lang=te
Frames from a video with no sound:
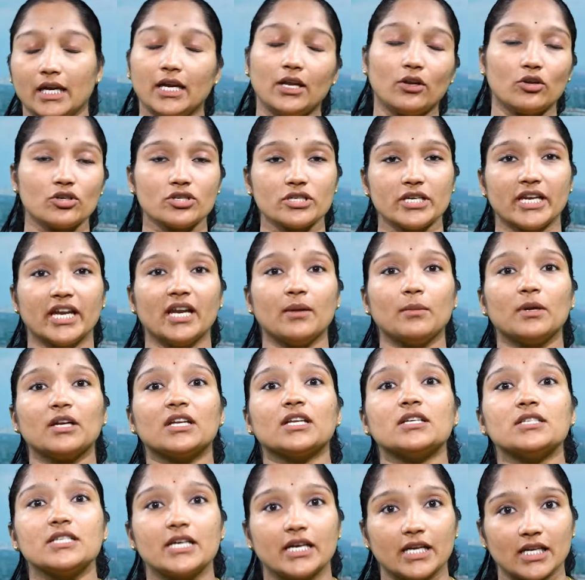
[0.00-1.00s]
ఈ రోజు
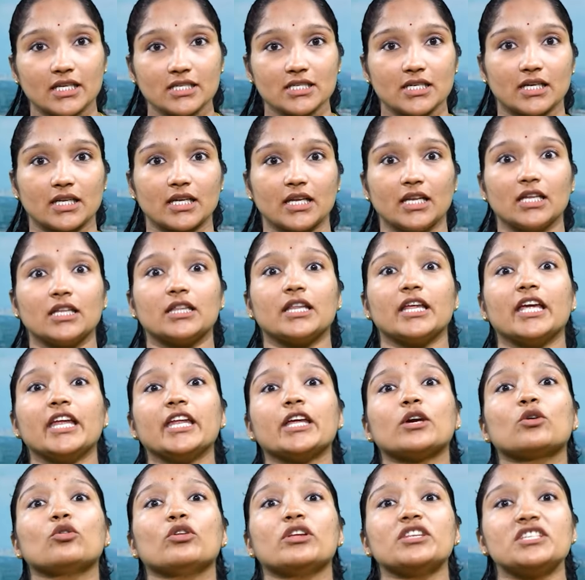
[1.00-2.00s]
నేరమతం చేయడం జరిగింది
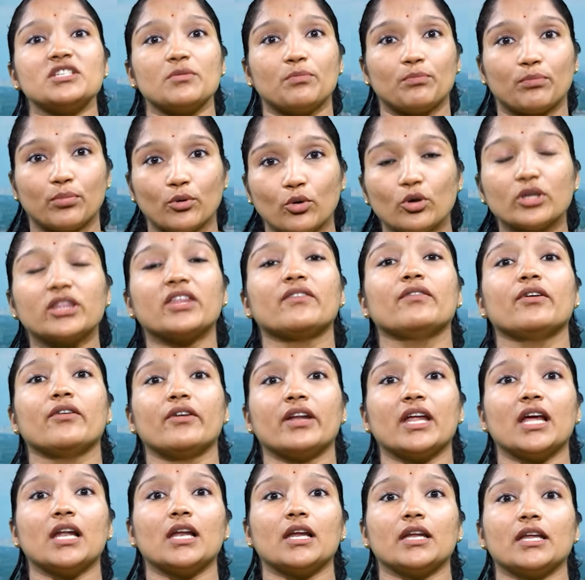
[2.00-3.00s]
దీని గురించి పూర్తి
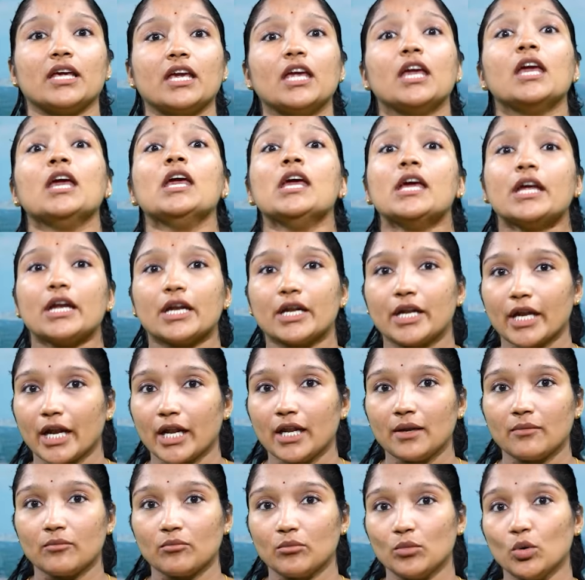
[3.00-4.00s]
వివరాలని
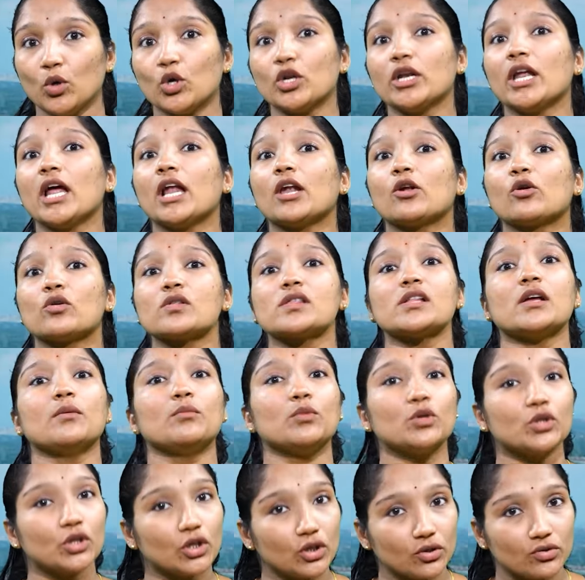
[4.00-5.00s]
రెండు మూడు నాలుగు రోజుల
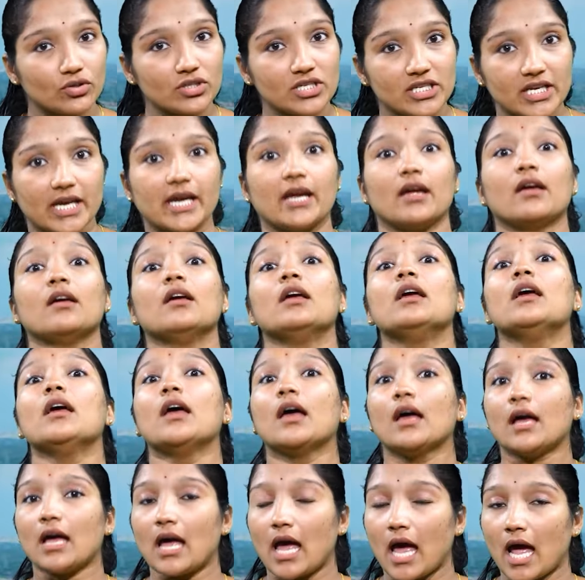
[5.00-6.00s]
ముందు నుంచే
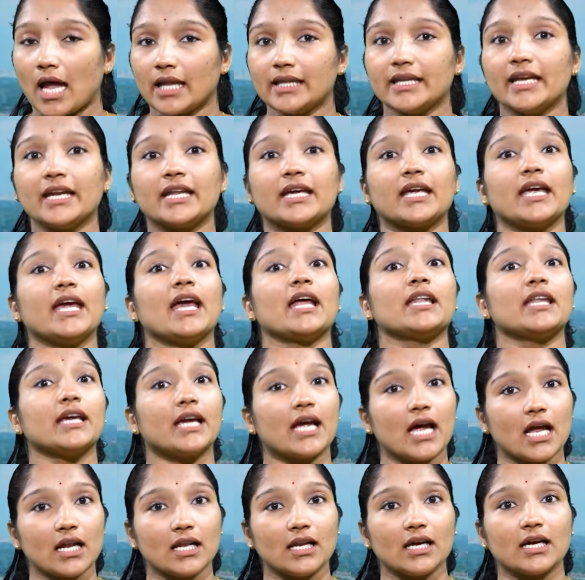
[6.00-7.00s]
అందరికీ
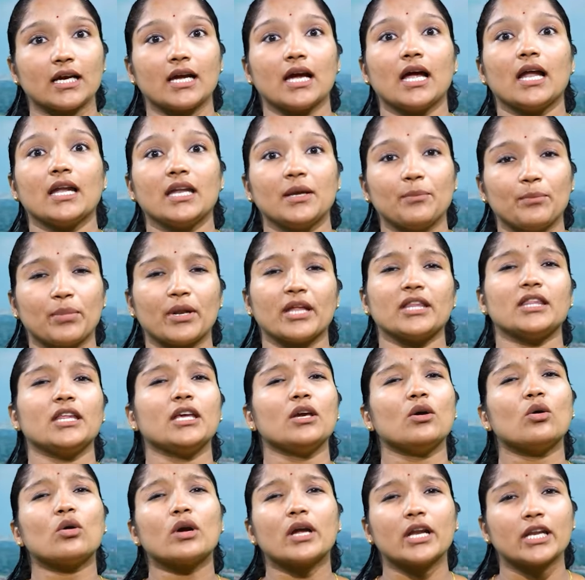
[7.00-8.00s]
అధికారులకు కానీ
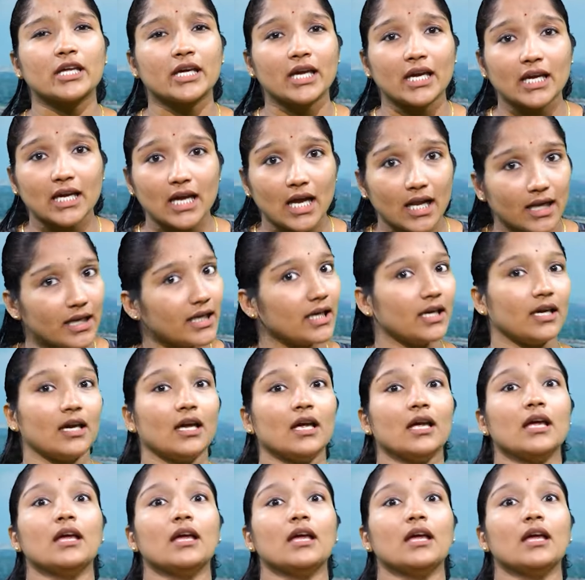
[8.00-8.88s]
ప్రతి ఒక్కరికి కానీ